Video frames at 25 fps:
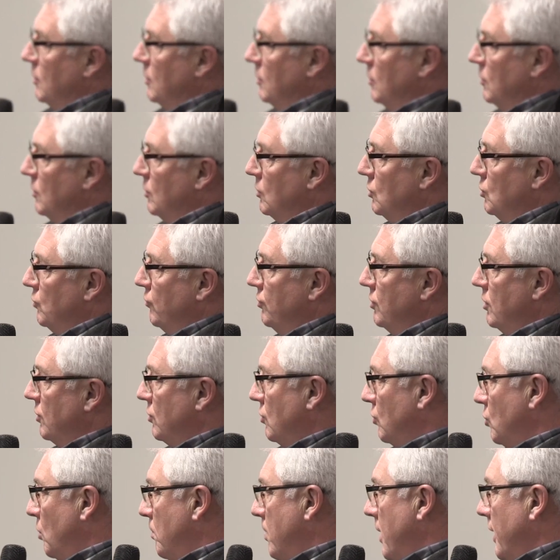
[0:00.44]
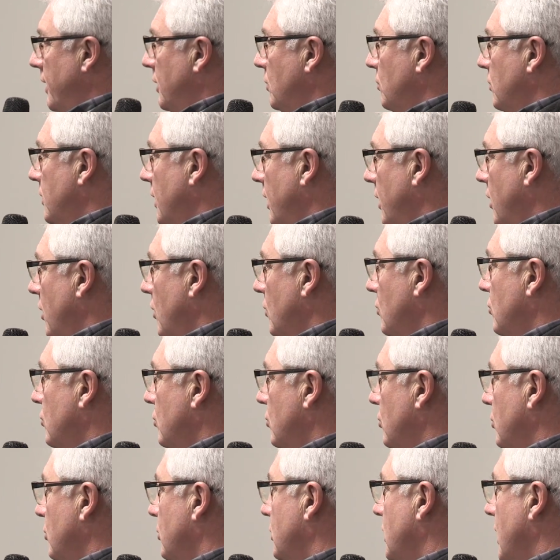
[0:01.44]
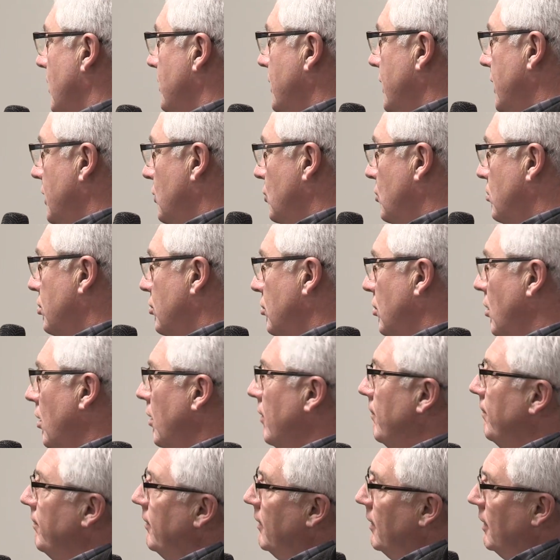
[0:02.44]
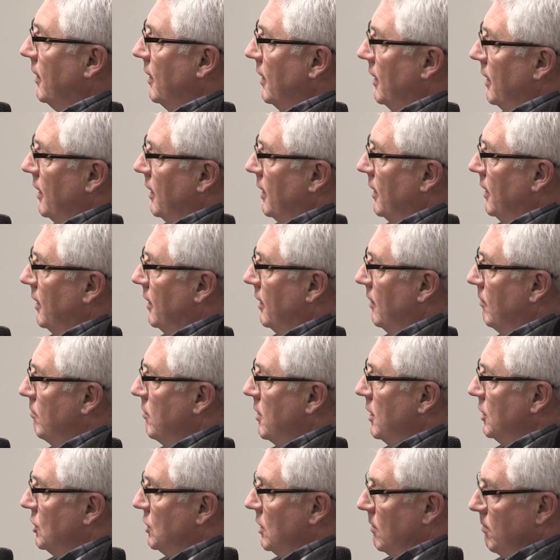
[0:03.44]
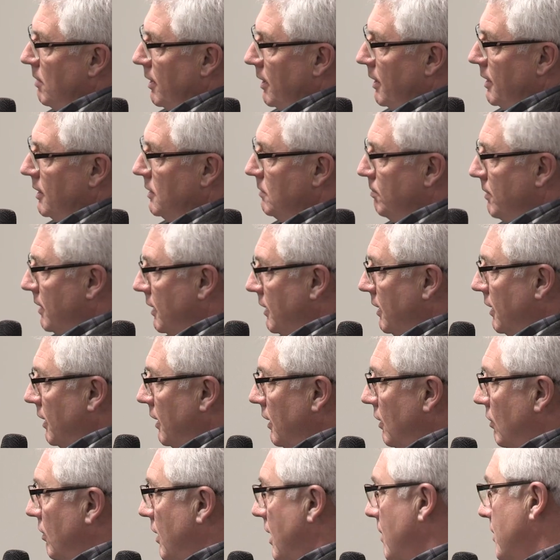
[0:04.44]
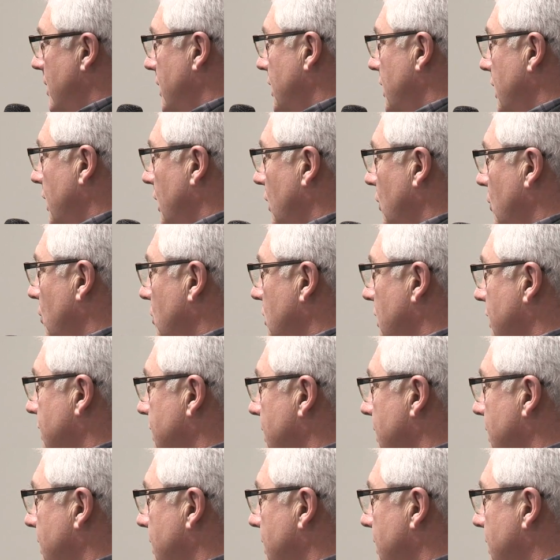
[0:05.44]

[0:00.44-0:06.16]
Euh, je vous ai entendu parler tout à l'heure du cabinet du bourg, et moi j'aimerais expliquer de la manière que ça